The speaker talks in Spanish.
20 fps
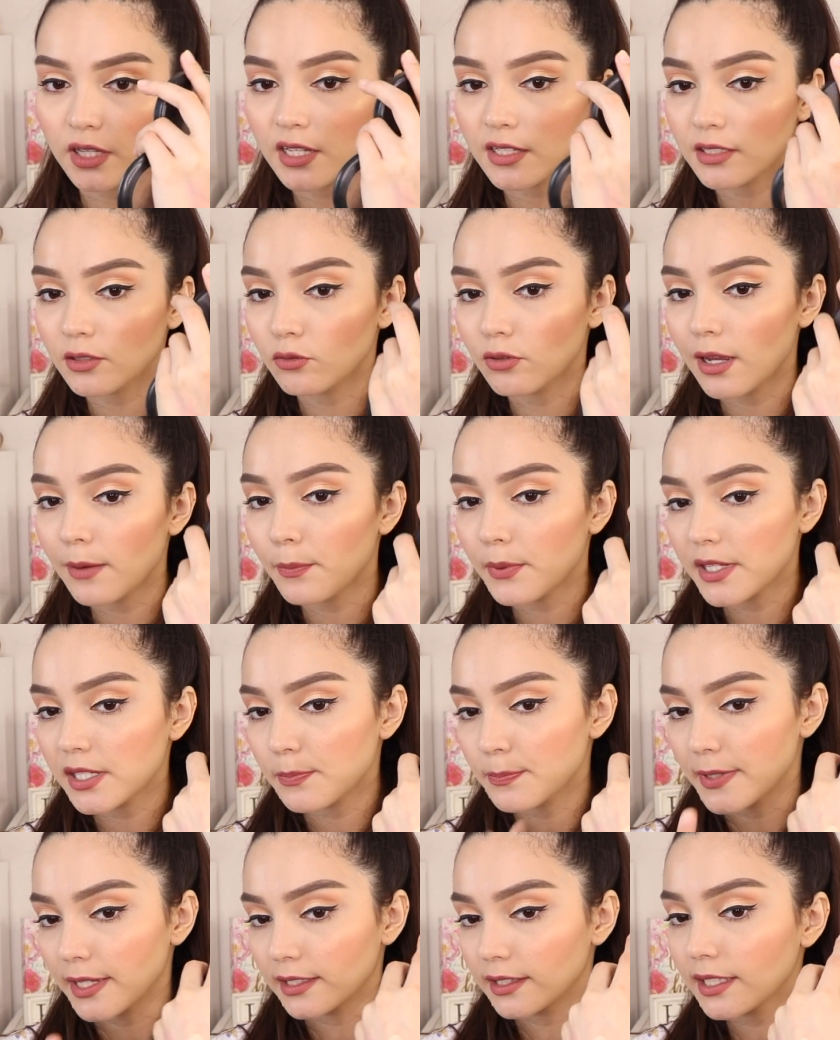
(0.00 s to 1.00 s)
Desde una
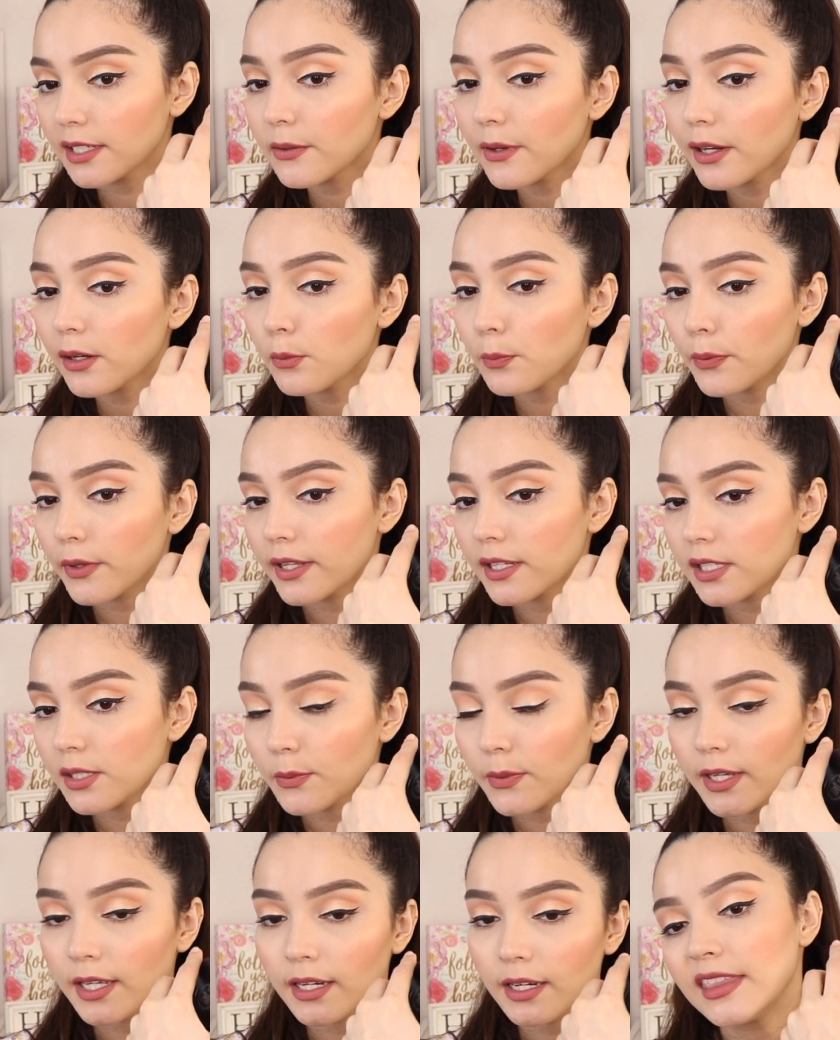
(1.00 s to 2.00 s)
perspectiva lo
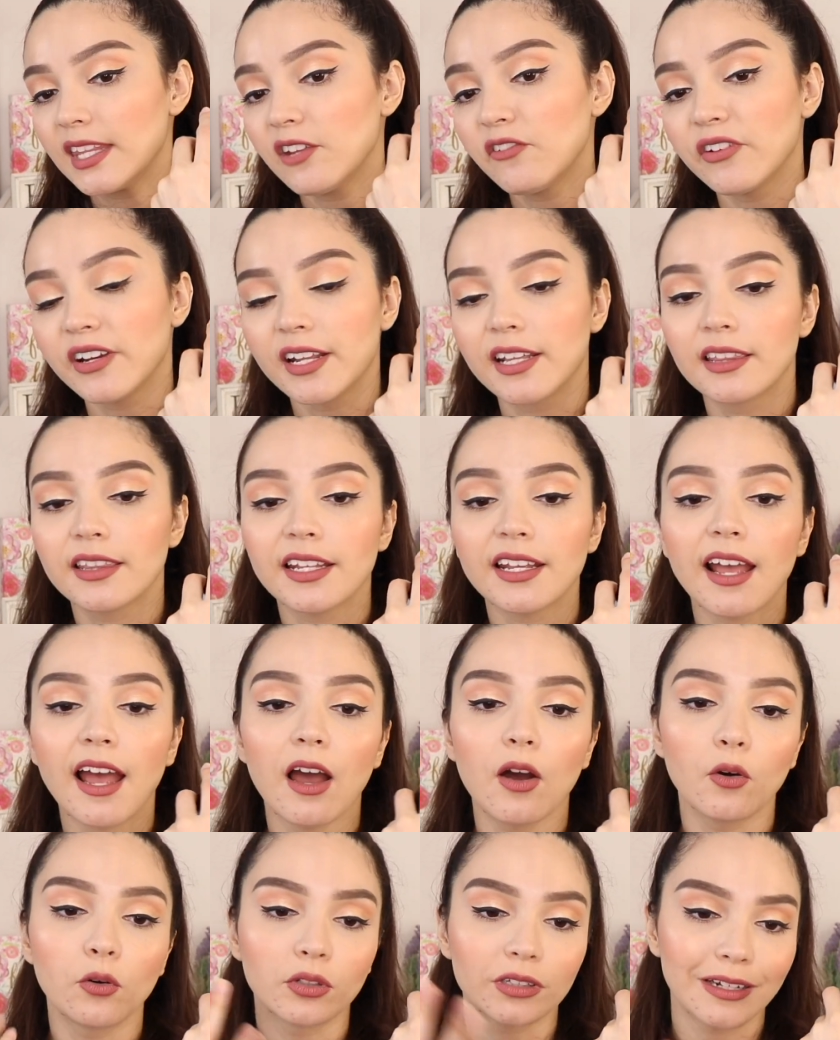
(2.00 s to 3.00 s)
puedes ver diferente
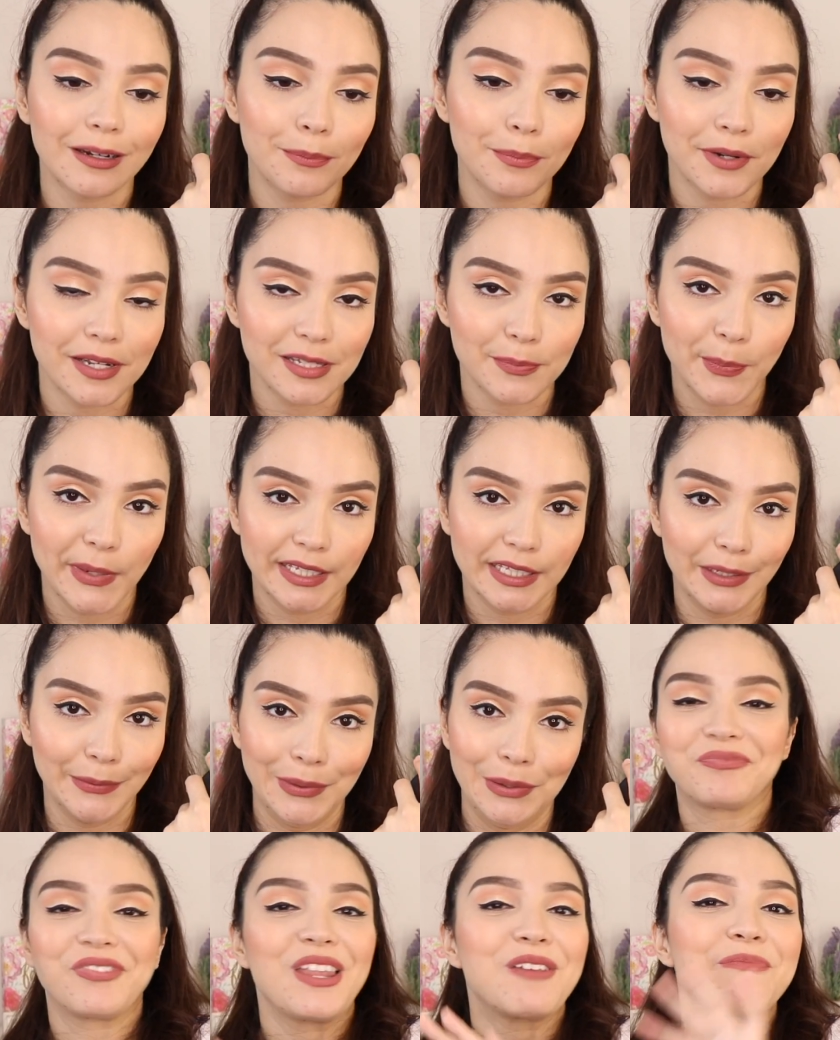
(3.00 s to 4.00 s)
a otra
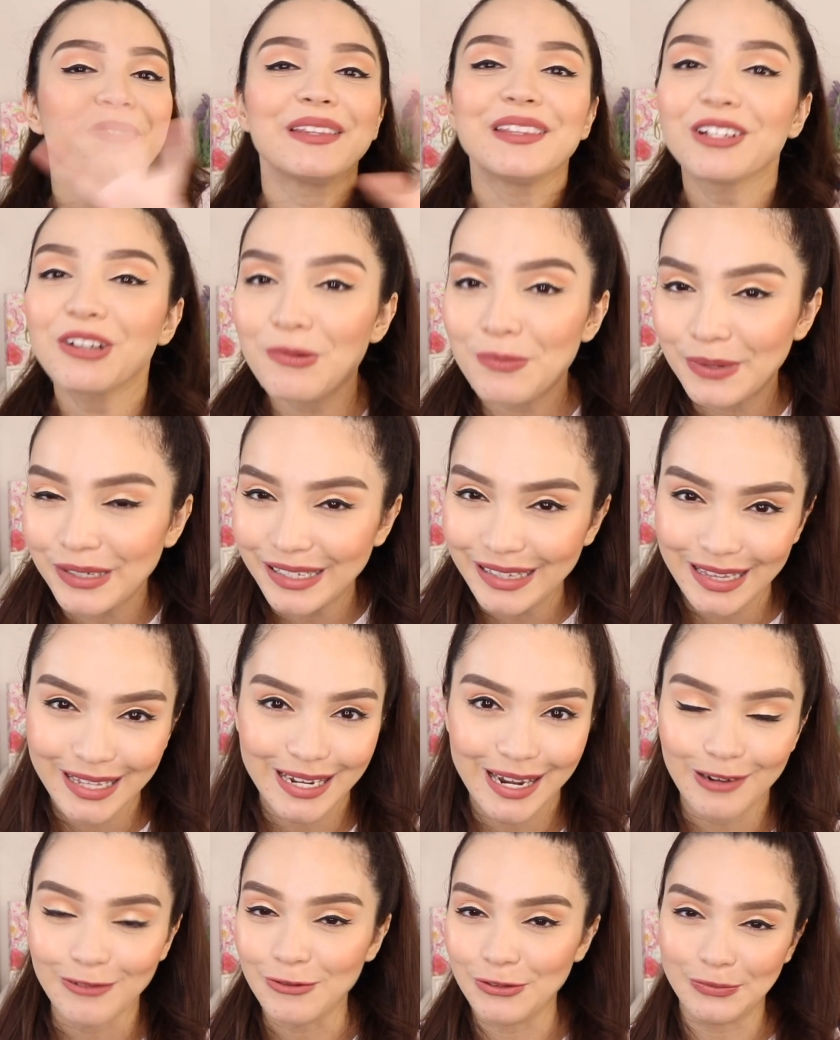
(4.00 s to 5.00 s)
perspectiva. Depende cómo le
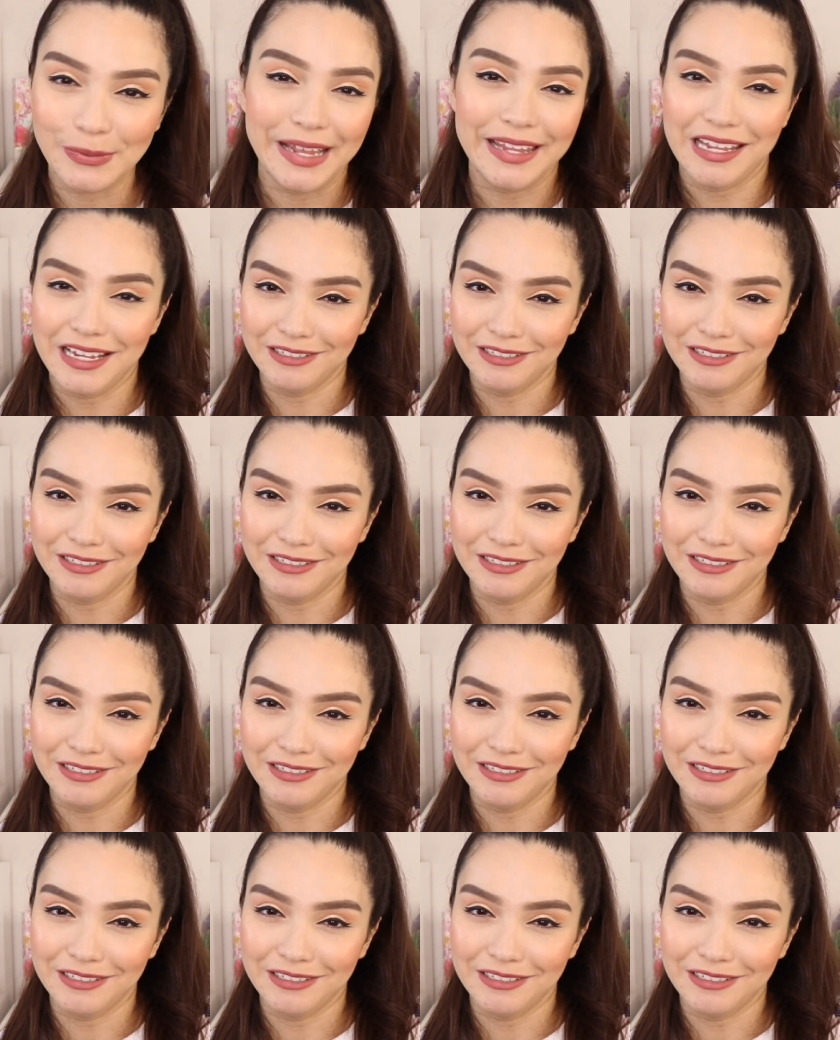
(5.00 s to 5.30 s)
dé la luz, vaya,